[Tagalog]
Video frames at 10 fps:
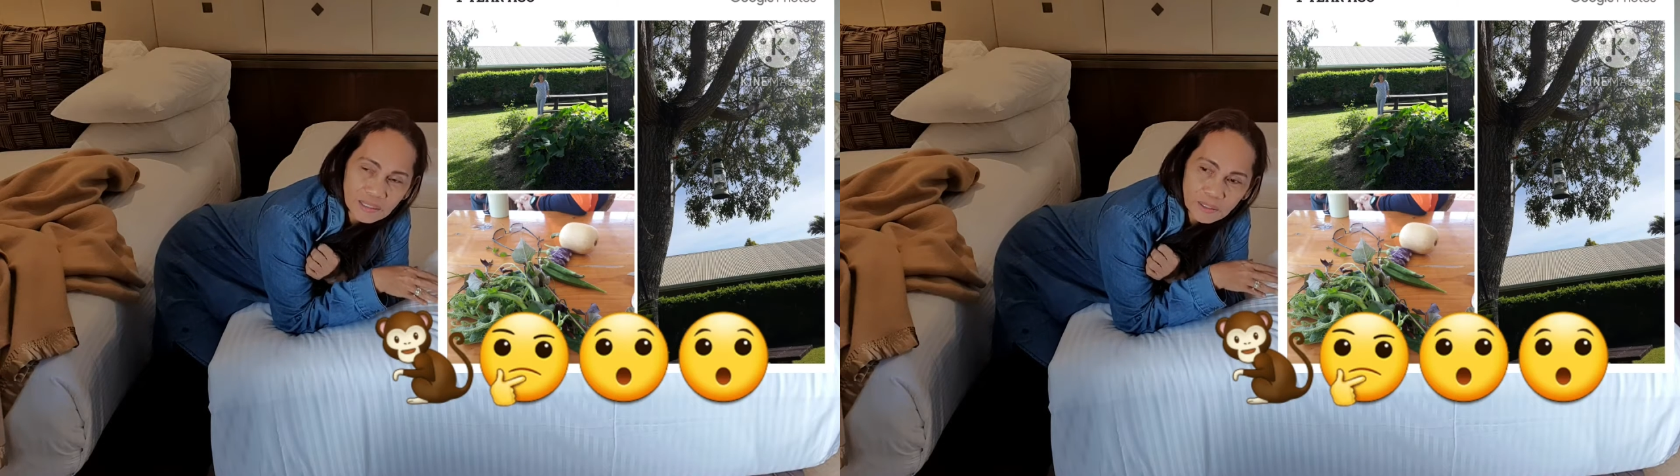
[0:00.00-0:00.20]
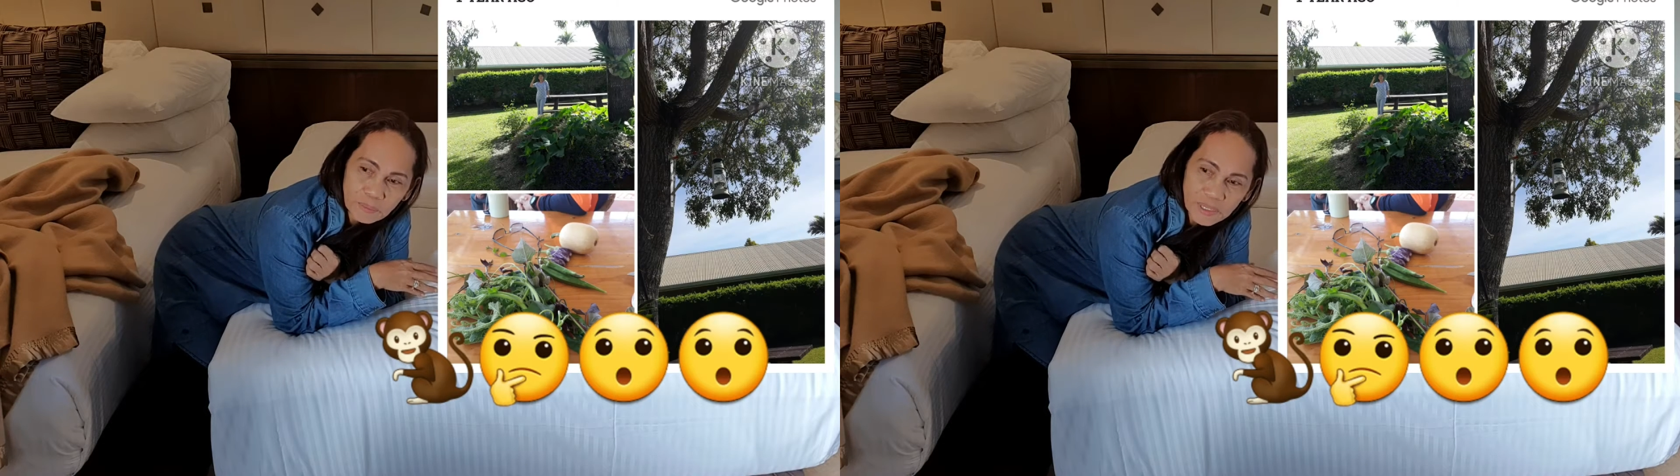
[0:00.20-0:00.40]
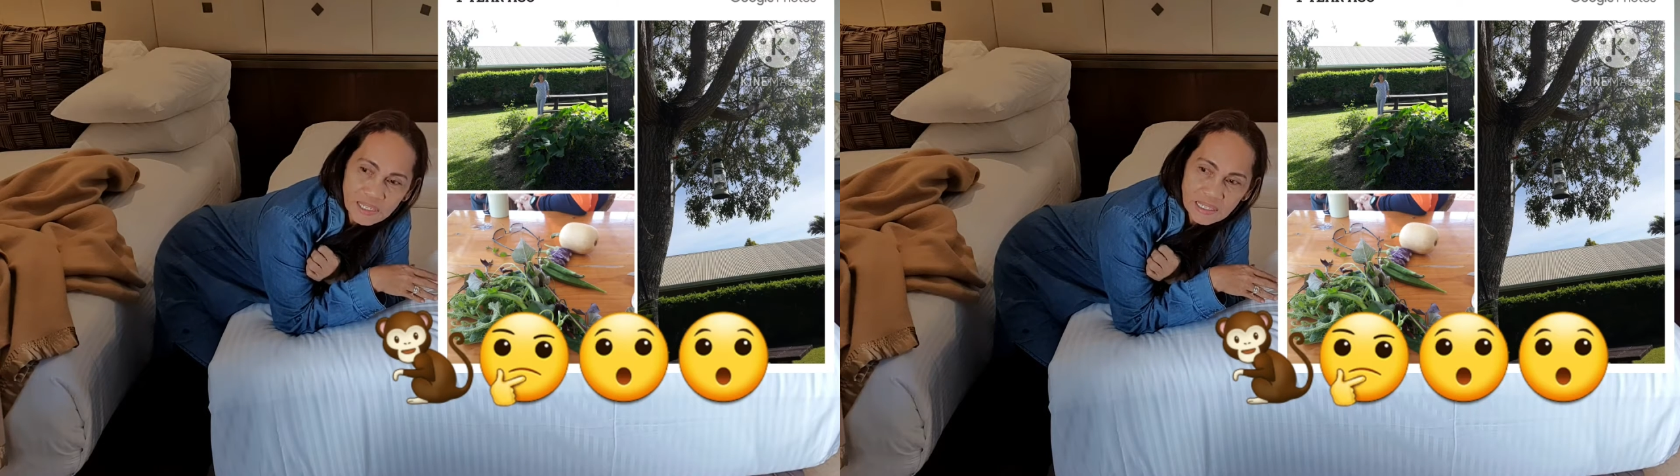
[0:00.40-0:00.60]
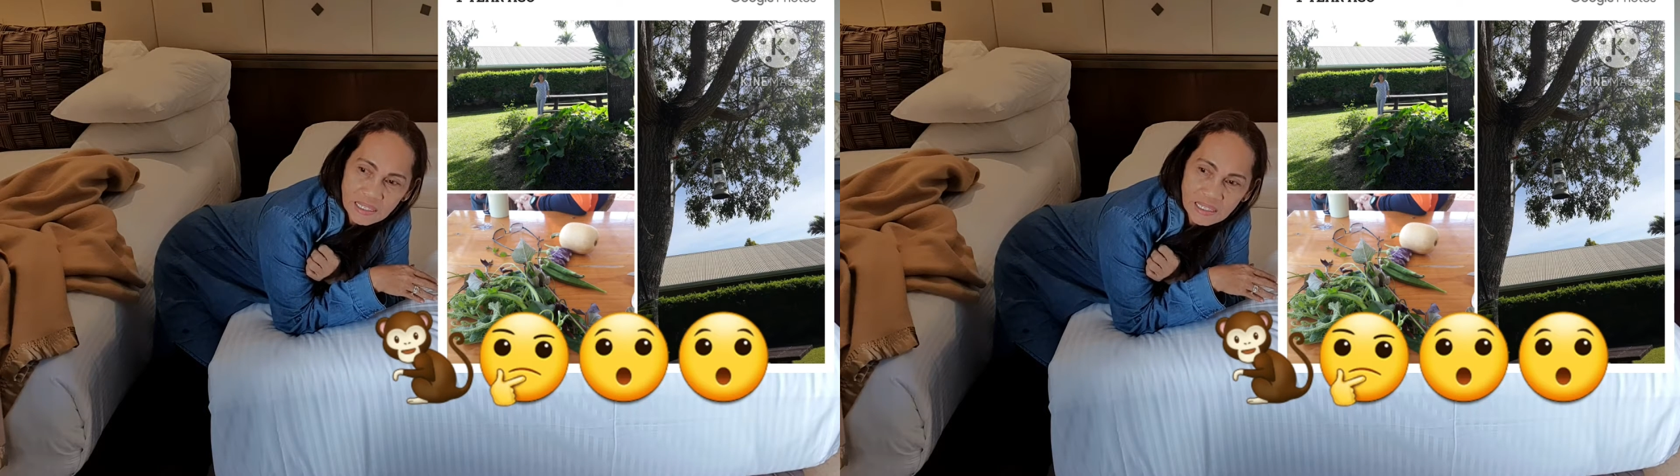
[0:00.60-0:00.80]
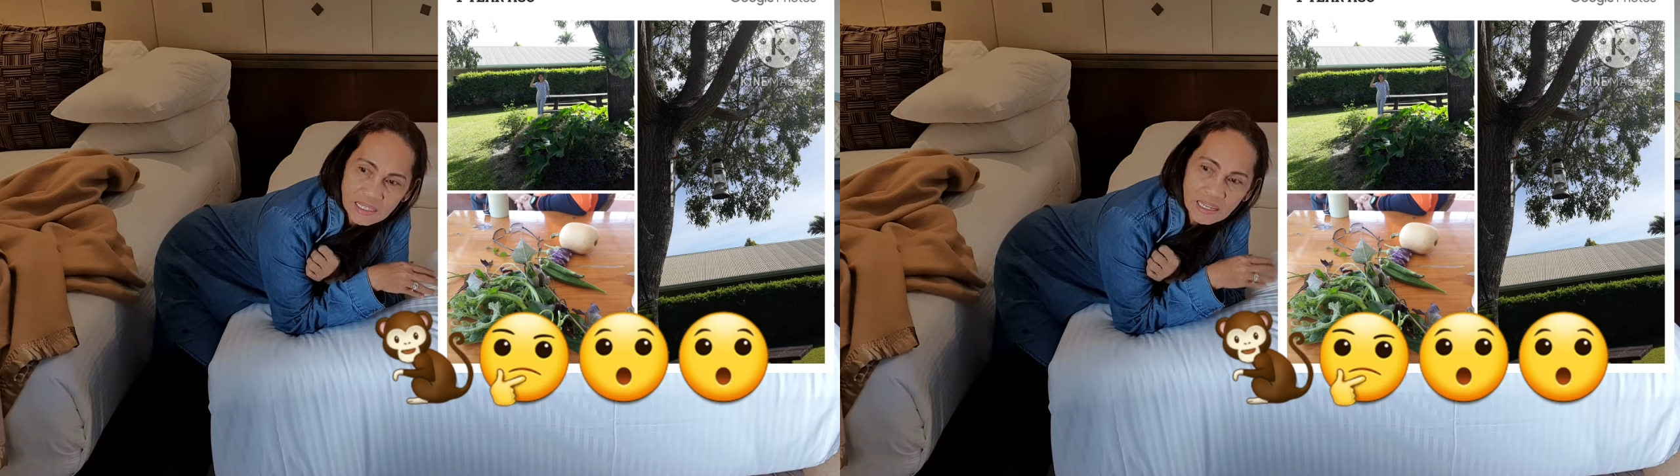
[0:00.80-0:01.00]
yung
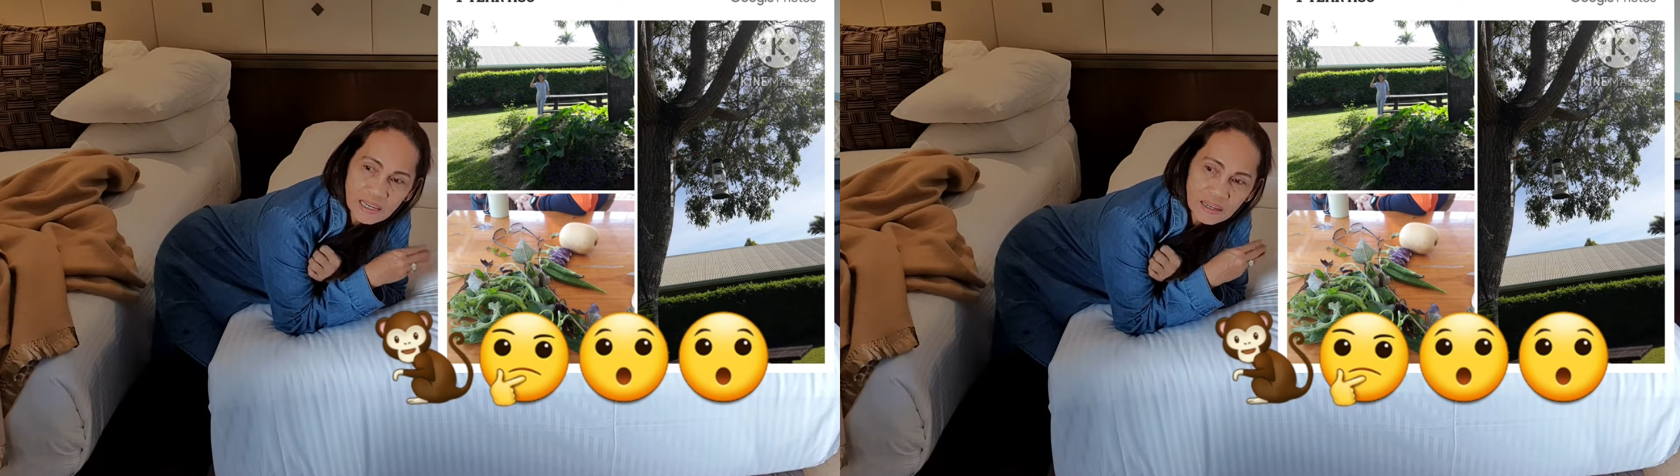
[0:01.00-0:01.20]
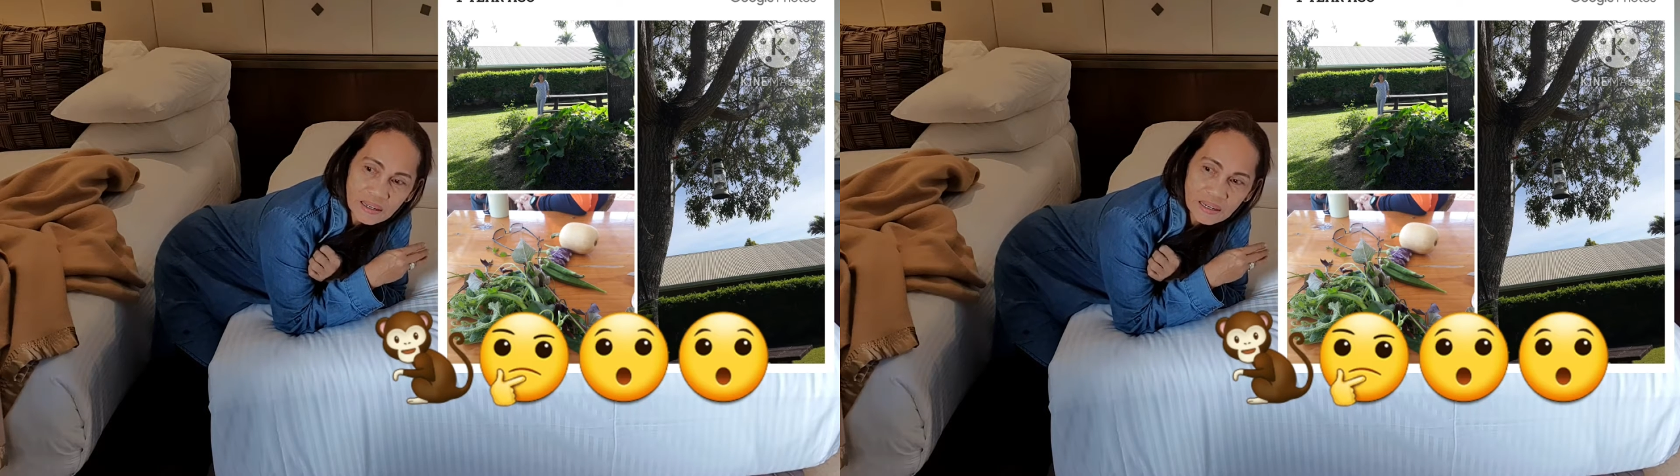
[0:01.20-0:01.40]
business ni,